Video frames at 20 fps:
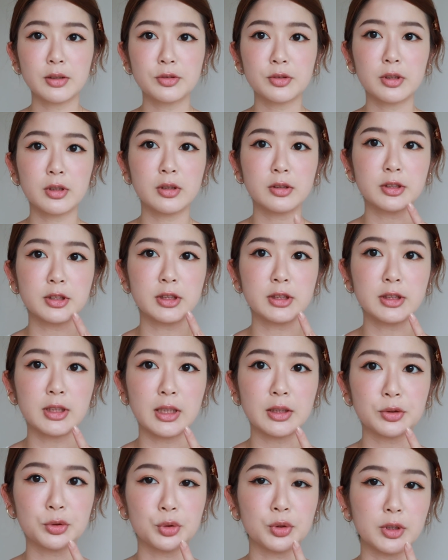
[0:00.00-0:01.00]
最后剩
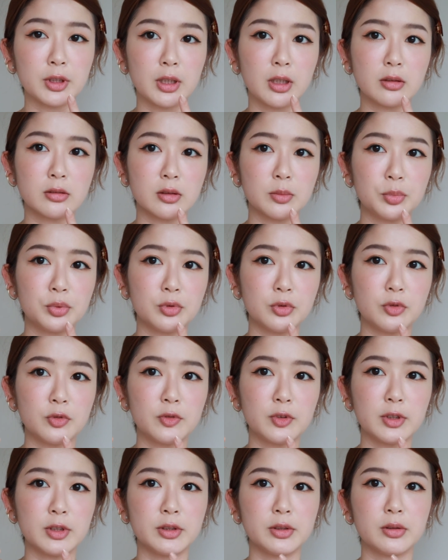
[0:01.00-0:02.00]
下唇膏的部
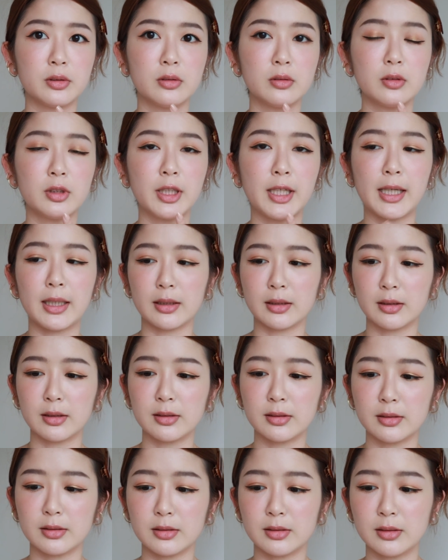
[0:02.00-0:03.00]
分有两
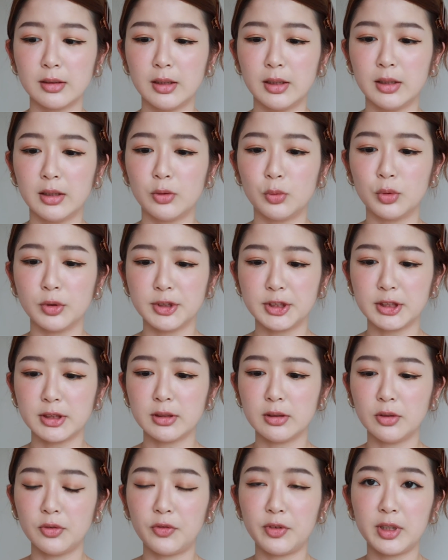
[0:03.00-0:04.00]
个，我真
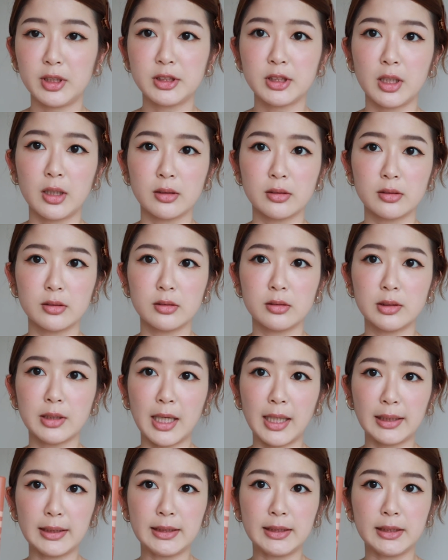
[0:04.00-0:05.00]
的非常的
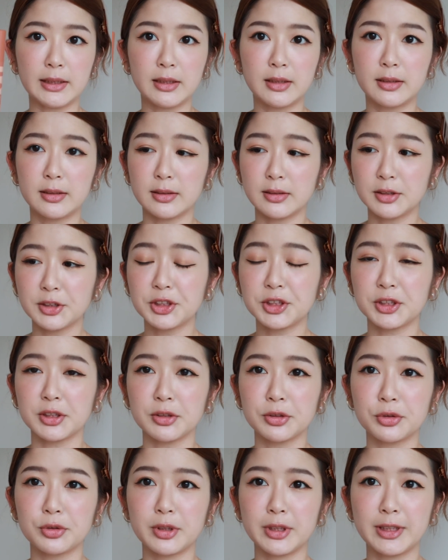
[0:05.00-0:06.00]
难以割
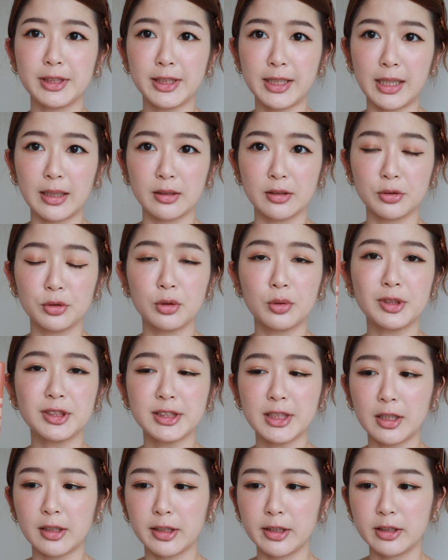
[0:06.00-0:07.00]
舍，所以两个都会
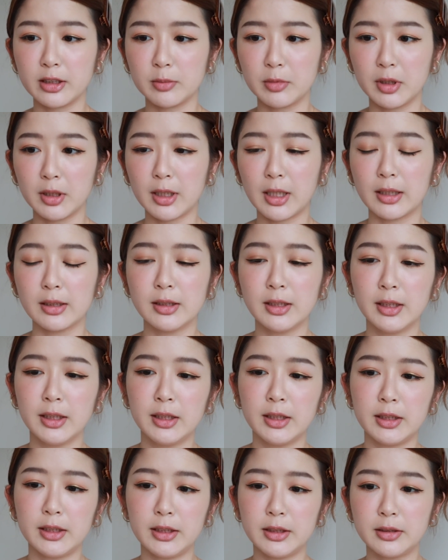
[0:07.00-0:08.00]
上给你们看。
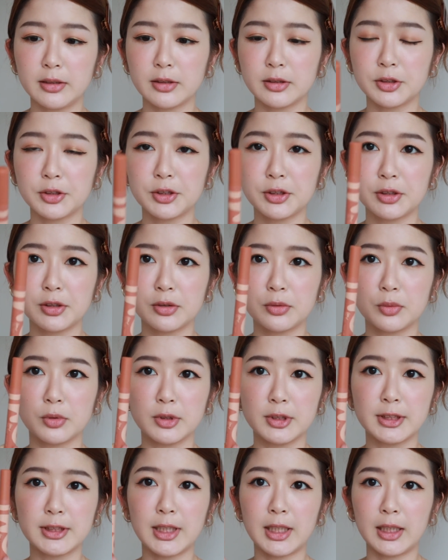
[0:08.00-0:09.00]
一个是我
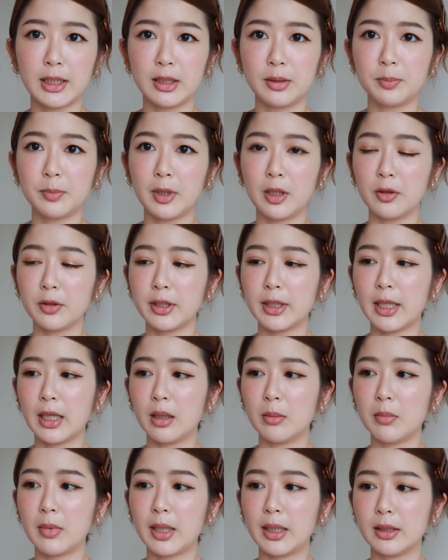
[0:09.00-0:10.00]
在宝
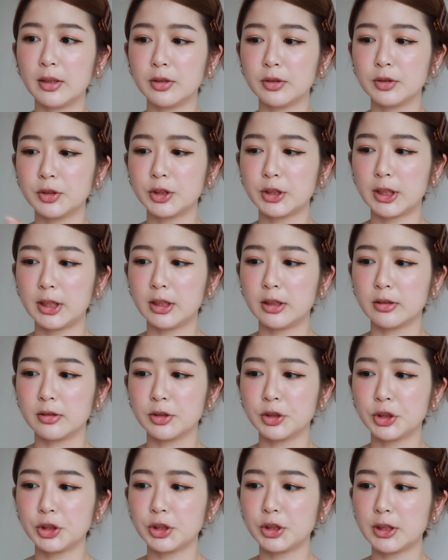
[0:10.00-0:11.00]
雅买的，这个
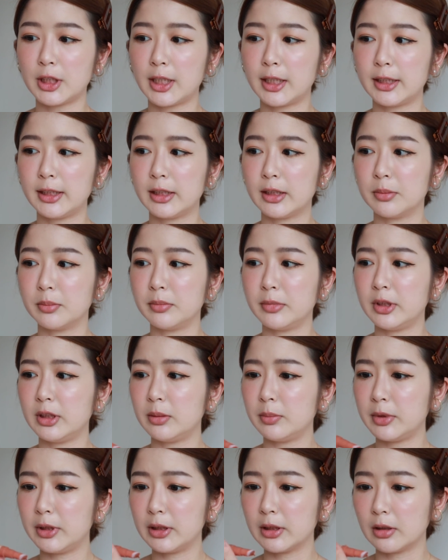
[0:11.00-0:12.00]
是 I M
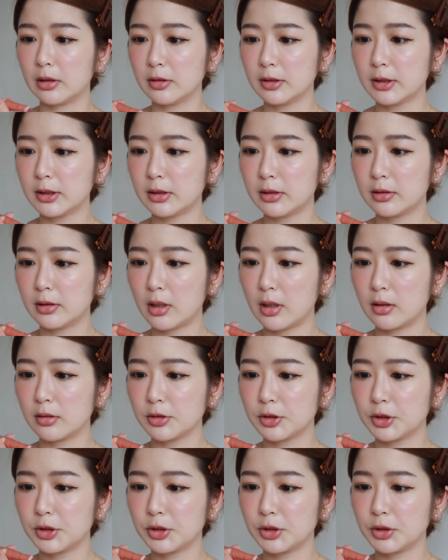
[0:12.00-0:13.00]
Mini，然后色号
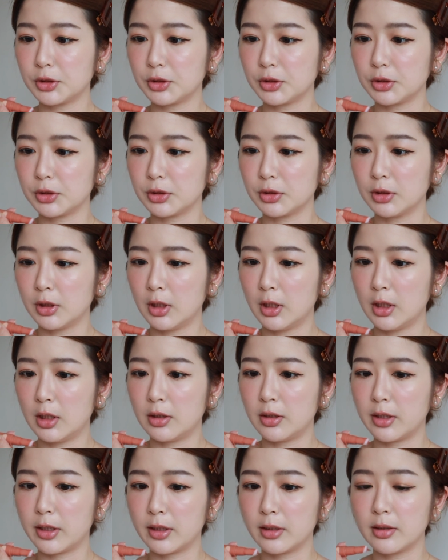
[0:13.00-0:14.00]
是
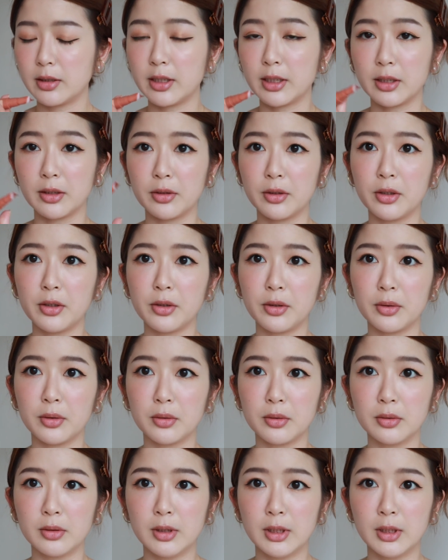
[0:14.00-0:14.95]
零零六。